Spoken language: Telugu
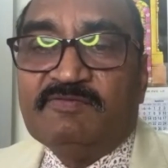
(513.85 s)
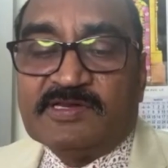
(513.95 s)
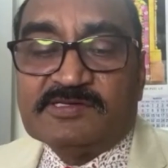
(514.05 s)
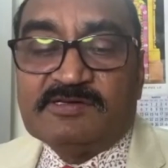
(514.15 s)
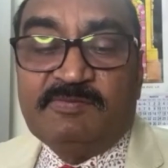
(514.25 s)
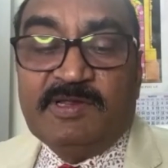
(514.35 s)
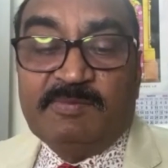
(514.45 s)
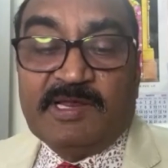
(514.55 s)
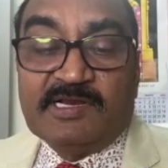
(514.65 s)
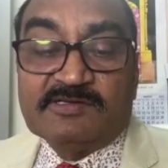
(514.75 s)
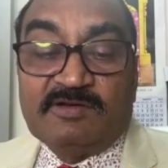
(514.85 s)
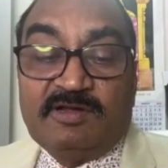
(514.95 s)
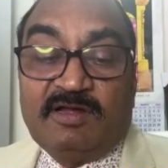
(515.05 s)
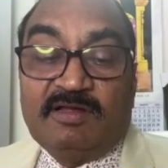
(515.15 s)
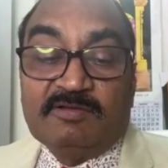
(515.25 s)
ఫస్ట్ మీ
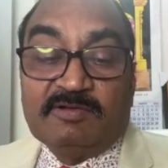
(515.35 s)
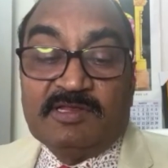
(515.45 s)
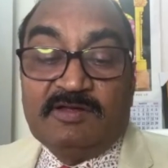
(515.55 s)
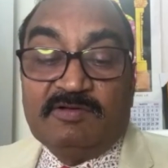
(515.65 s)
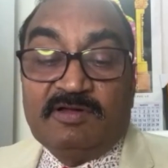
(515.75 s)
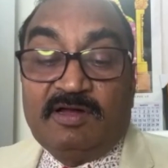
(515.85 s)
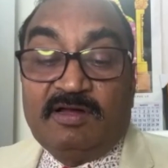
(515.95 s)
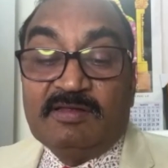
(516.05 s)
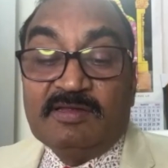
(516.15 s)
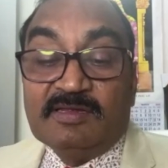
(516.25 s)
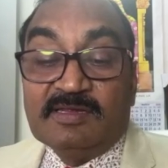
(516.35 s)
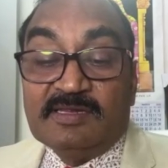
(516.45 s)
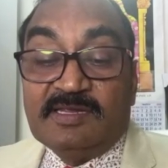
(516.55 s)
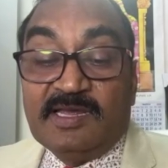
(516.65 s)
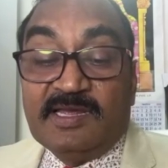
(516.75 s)
మనసులో హృదయంలో
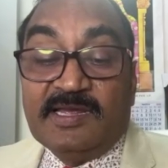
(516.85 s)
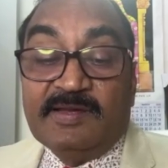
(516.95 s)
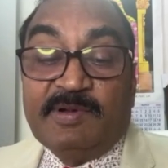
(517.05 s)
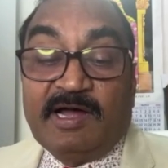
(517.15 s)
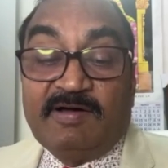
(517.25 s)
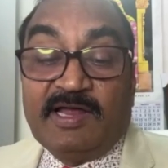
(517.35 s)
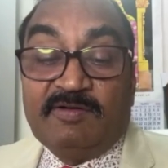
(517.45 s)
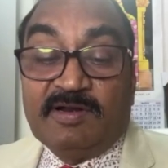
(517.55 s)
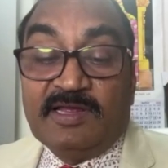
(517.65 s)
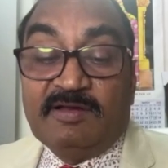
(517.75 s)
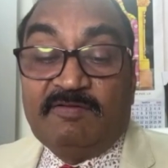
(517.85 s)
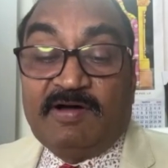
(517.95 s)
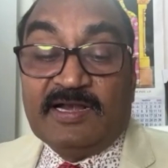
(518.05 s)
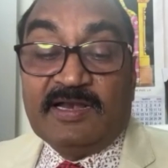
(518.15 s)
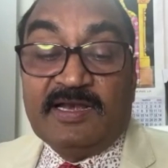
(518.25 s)
ఏ ఏ భావాలు ఉన్నాయో
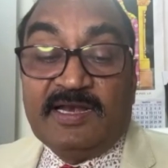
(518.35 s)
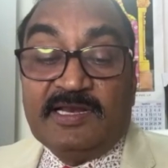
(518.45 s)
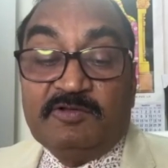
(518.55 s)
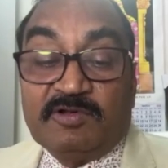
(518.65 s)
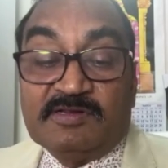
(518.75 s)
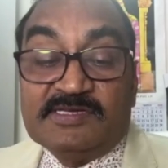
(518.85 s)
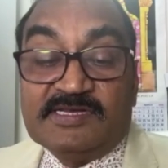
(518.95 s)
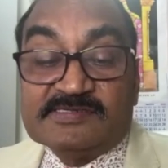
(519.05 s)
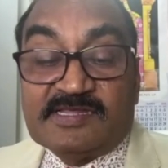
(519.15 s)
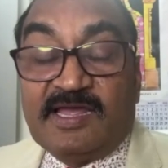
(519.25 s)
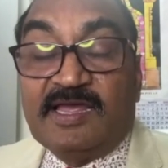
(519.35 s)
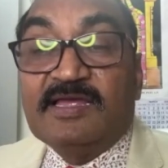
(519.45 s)
వాటన్ని దూరం చేస్తే